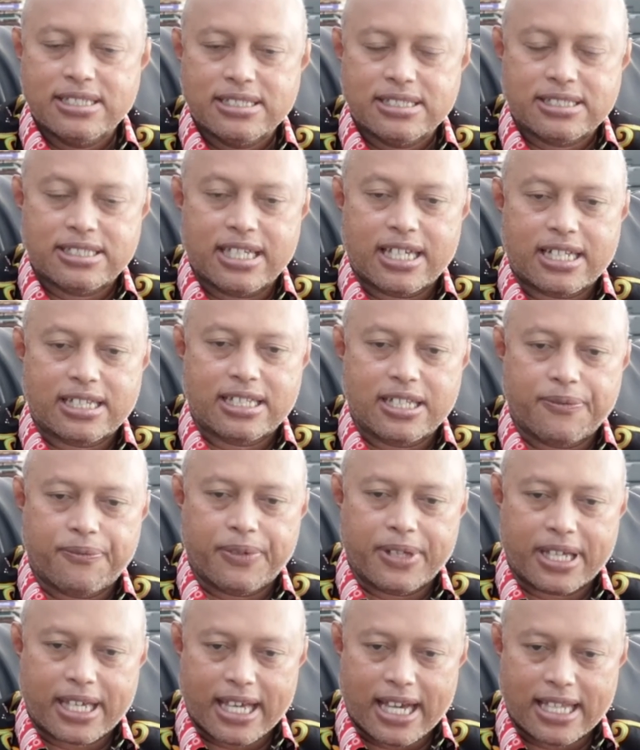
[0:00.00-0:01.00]

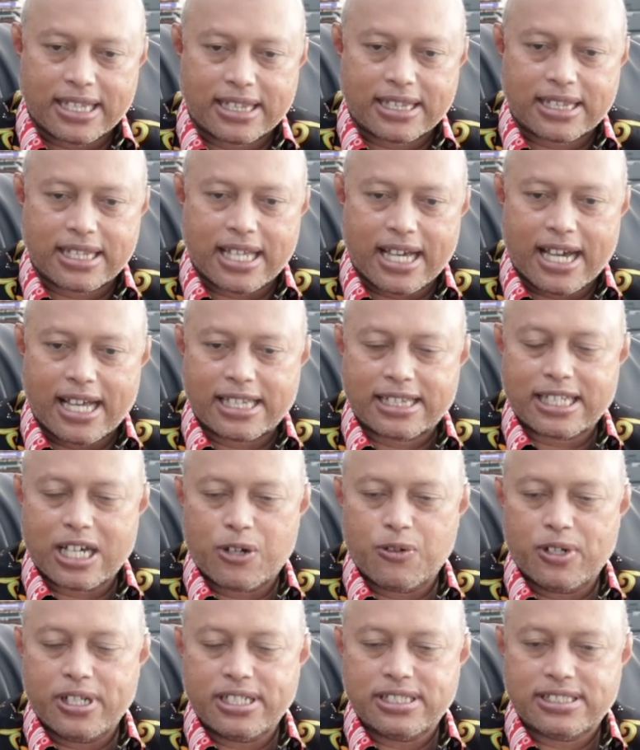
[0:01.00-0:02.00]
sertifikat
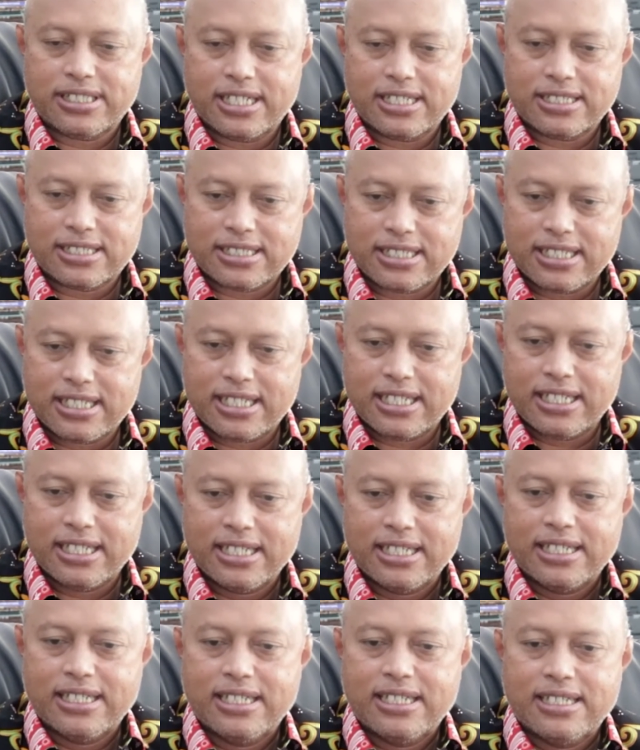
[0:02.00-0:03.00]
atau
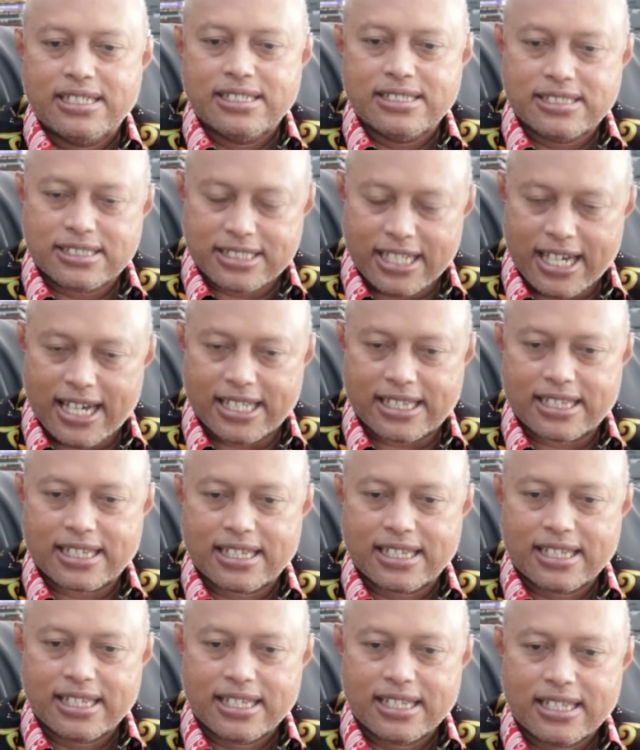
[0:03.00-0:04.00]
lisensi sehat